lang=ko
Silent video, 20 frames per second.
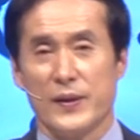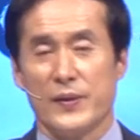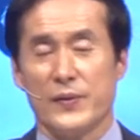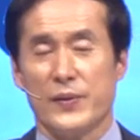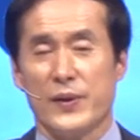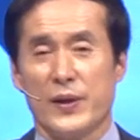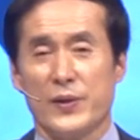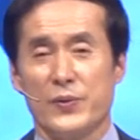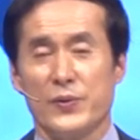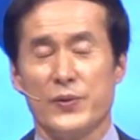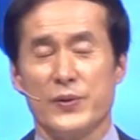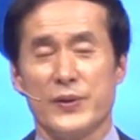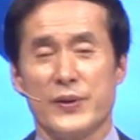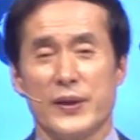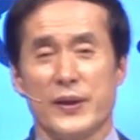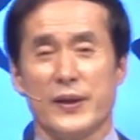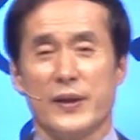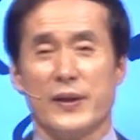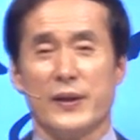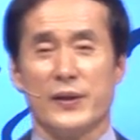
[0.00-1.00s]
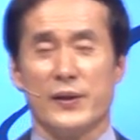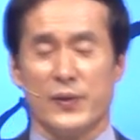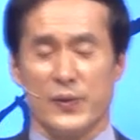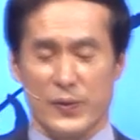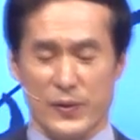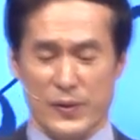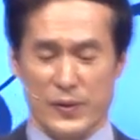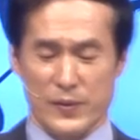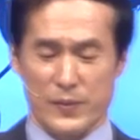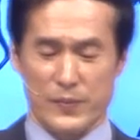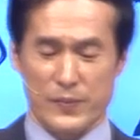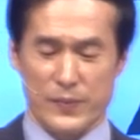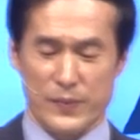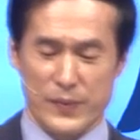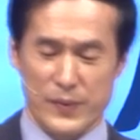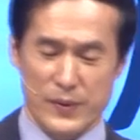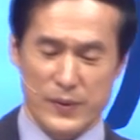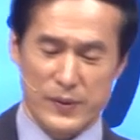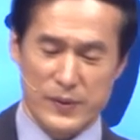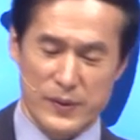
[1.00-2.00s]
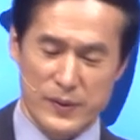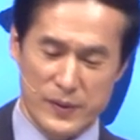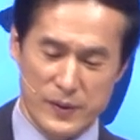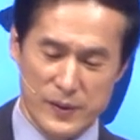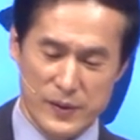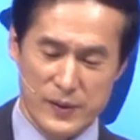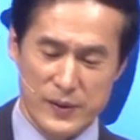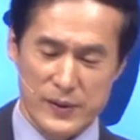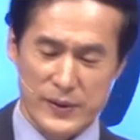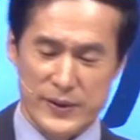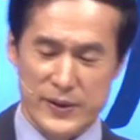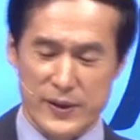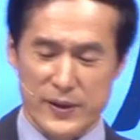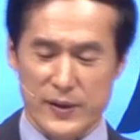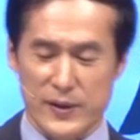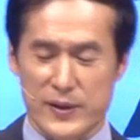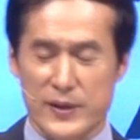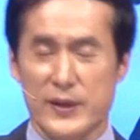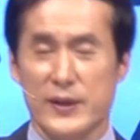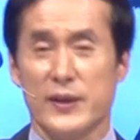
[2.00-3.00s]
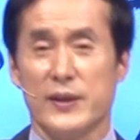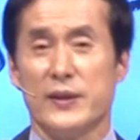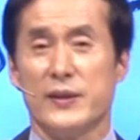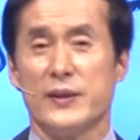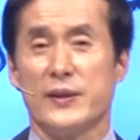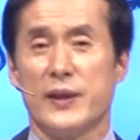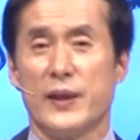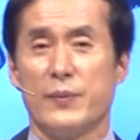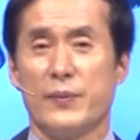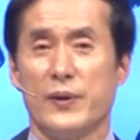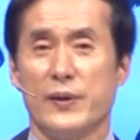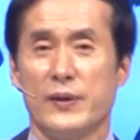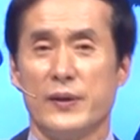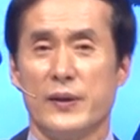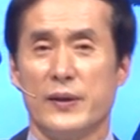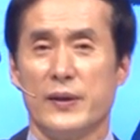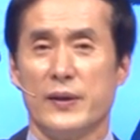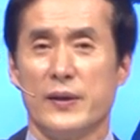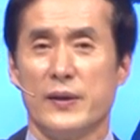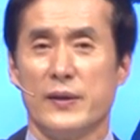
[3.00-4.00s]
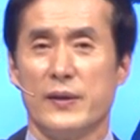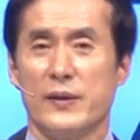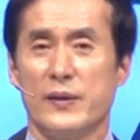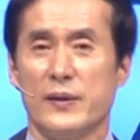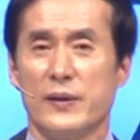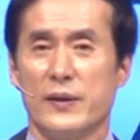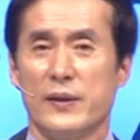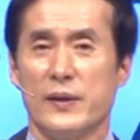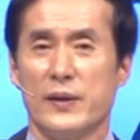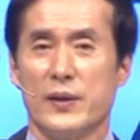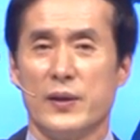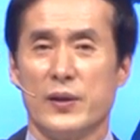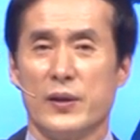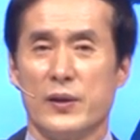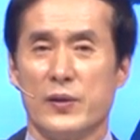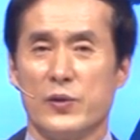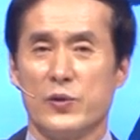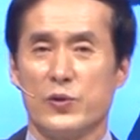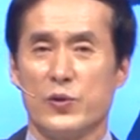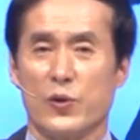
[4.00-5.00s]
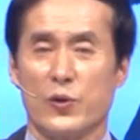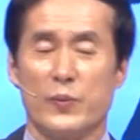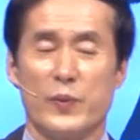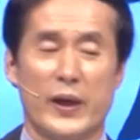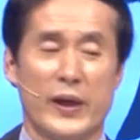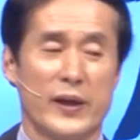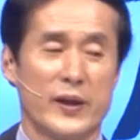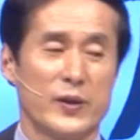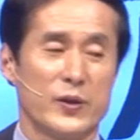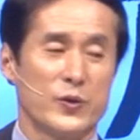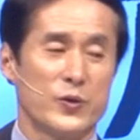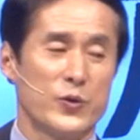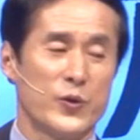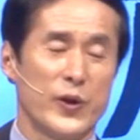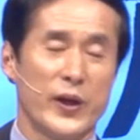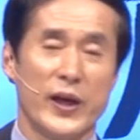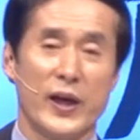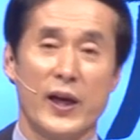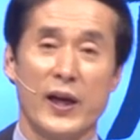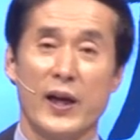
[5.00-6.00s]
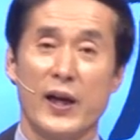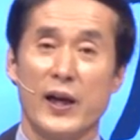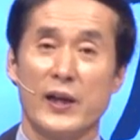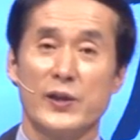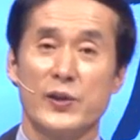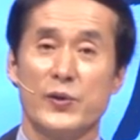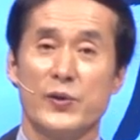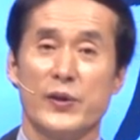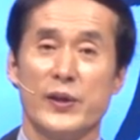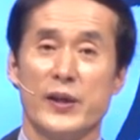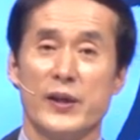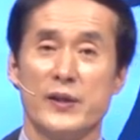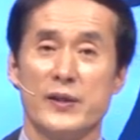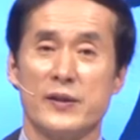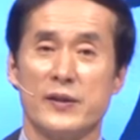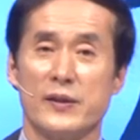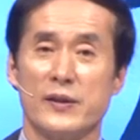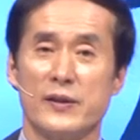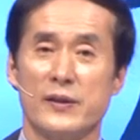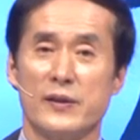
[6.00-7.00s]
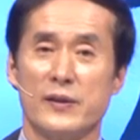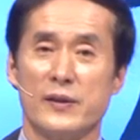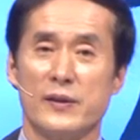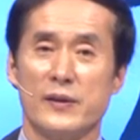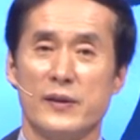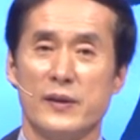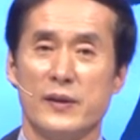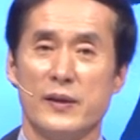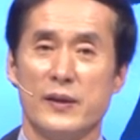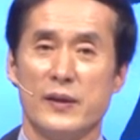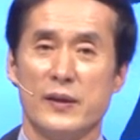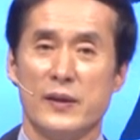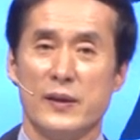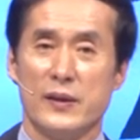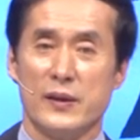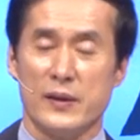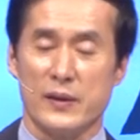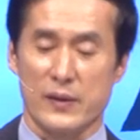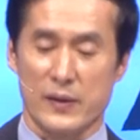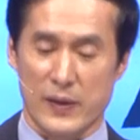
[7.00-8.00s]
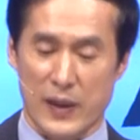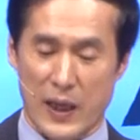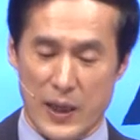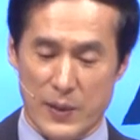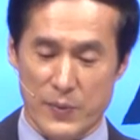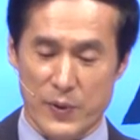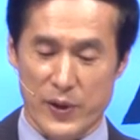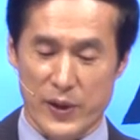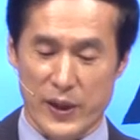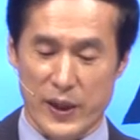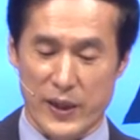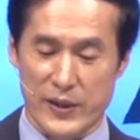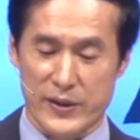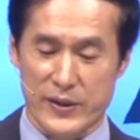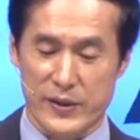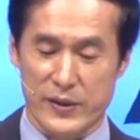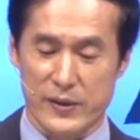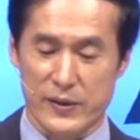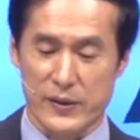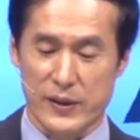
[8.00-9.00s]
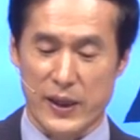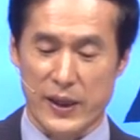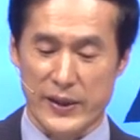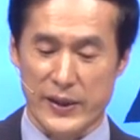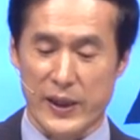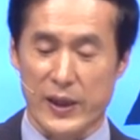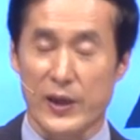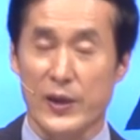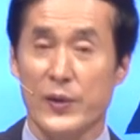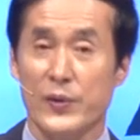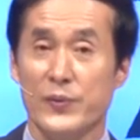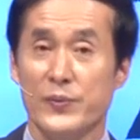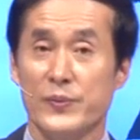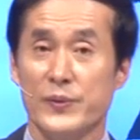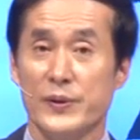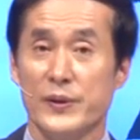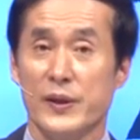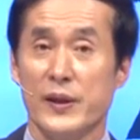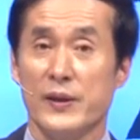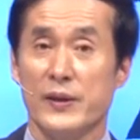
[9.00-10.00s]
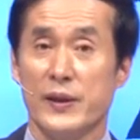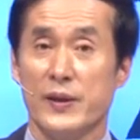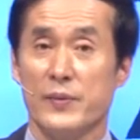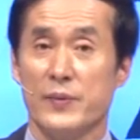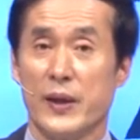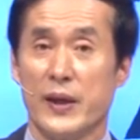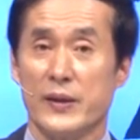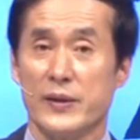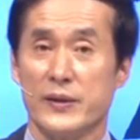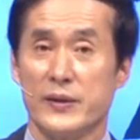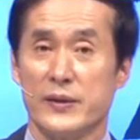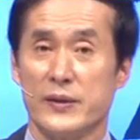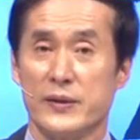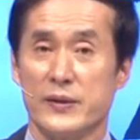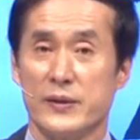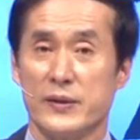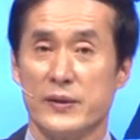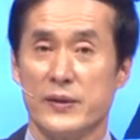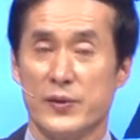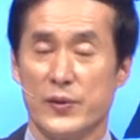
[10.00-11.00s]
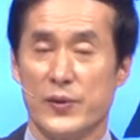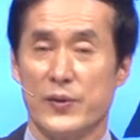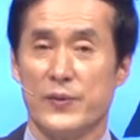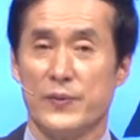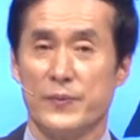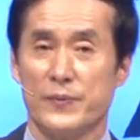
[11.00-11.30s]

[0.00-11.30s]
우리가 그러니까 뉴스에 뭐늘 정치인 재벌들이 조그마한 죄 한 가지로 인해서 그 감옥에 갇히는 안타까운 일들이 많죠.